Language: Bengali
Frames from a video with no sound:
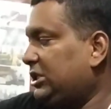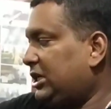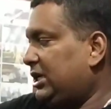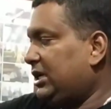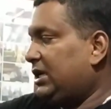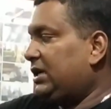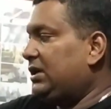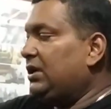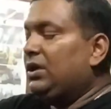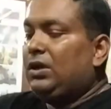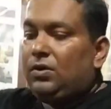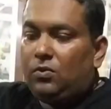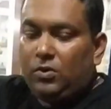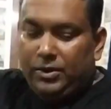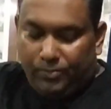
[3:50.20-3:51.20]
যায় না
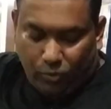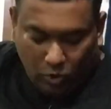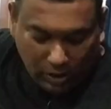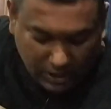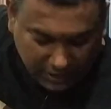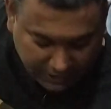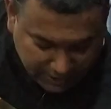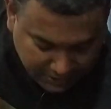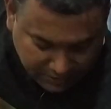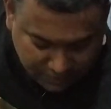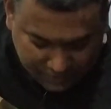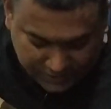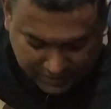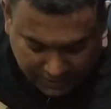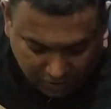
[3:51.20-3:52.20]
ওই পরার আগে কি
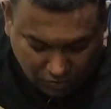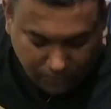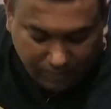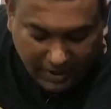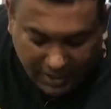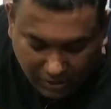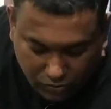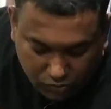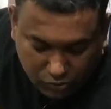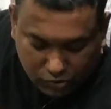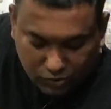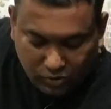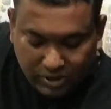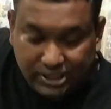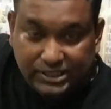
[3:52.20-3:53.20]
হয়েছে এরকম প্যান্ট
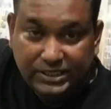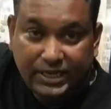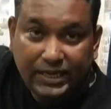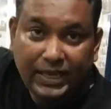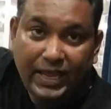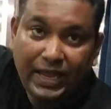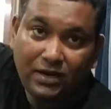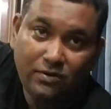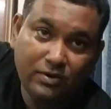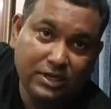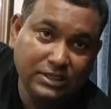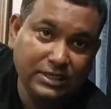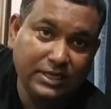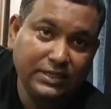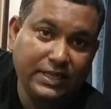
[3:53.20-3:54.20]
উঁচু হয়ে যায় হ্যান হয়ে
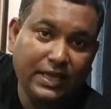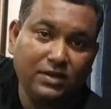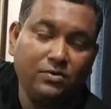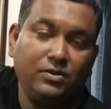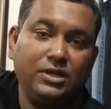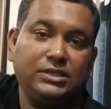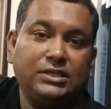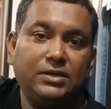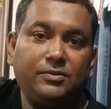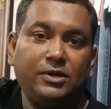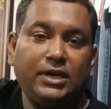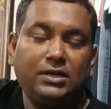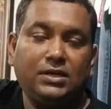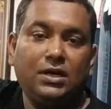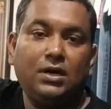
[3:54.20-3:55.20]
যায় ত্যান হয়ে যায় মানে
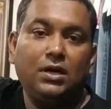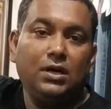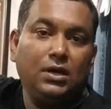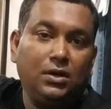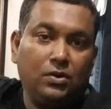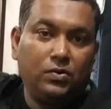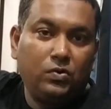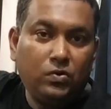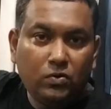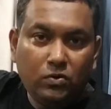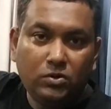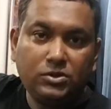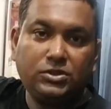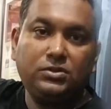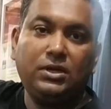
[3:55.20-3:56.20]
একটা
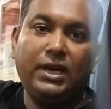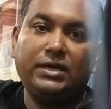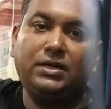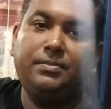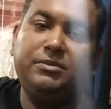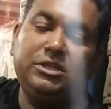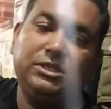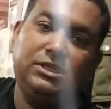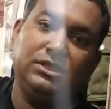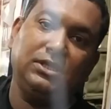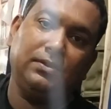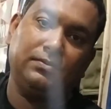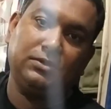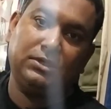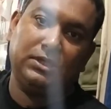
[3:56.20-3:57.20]
হুলস্থুল একটা বিচ্ছিরি
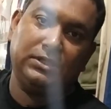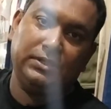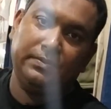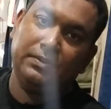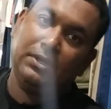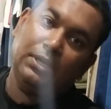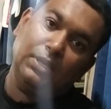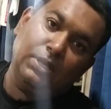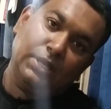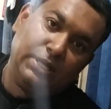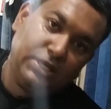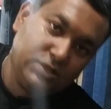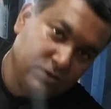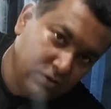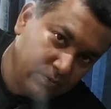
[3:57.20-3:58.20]
অবস্থা হয়ে এবং
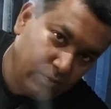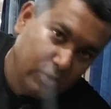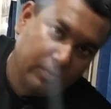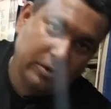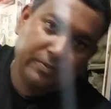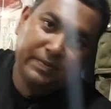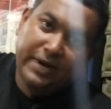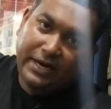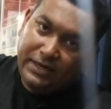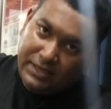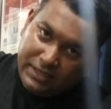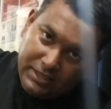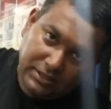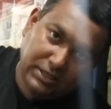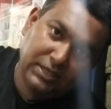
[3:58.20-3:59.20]
কিছুক্ষণ পর পর প্যান্ট
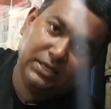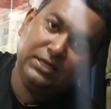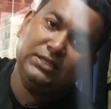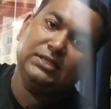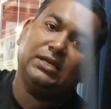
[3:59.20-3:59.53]
টেনে টেনে নিচে